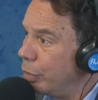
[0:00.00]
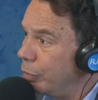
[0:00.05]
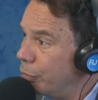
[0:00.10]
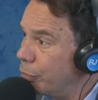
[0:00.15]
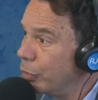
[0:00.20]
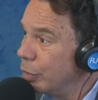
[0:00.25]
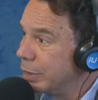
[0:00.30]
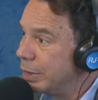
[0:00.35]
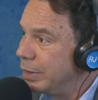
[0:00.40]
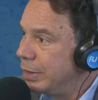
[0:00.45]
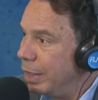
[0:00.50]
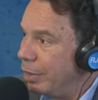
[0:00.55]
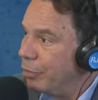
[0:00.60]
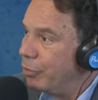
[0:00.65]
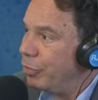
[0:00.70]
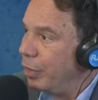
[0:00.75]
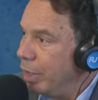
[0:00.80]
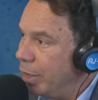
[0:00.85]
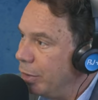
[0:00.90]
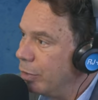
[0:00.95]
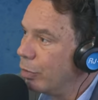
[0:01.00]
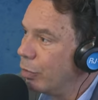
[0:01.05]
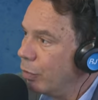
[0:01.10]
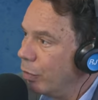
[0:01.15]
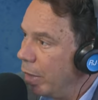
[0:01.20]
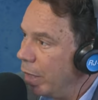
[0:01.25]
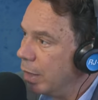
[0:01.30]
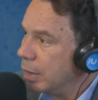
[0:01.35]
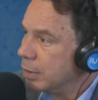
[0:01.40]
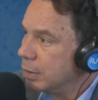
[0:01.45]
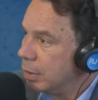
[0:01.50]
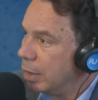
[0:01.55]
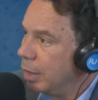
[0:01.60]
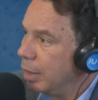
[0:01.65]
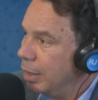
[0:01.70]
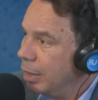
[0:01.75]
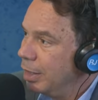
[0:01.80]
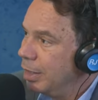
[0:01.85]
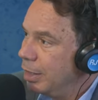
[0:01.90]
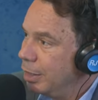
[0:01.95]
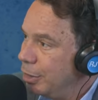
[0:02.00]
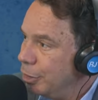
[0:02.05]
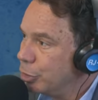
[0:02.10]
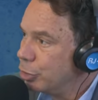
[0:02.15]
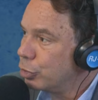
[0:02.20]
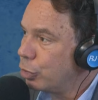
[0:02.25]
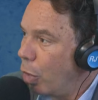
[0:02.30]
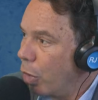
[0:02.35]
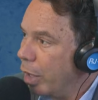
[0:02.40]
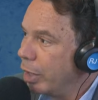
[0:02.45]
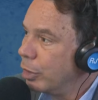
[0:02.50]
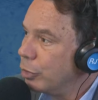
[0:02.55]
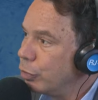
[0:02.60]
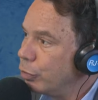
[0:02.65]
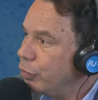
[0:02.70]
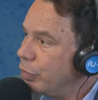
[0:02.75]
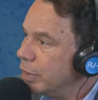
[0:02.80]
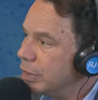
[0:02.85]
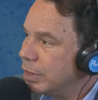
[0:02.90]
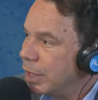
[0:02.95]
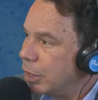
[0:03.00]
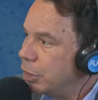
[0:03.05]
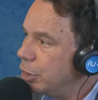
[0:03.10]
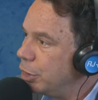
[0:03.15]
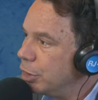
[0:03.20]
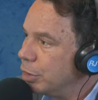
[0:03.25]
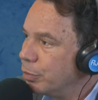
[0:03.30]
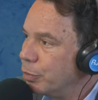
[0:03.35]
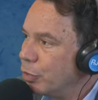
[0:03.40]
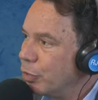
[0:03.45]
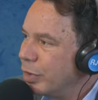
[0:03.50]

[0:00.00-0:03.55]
E você vem com essa história do visagismo.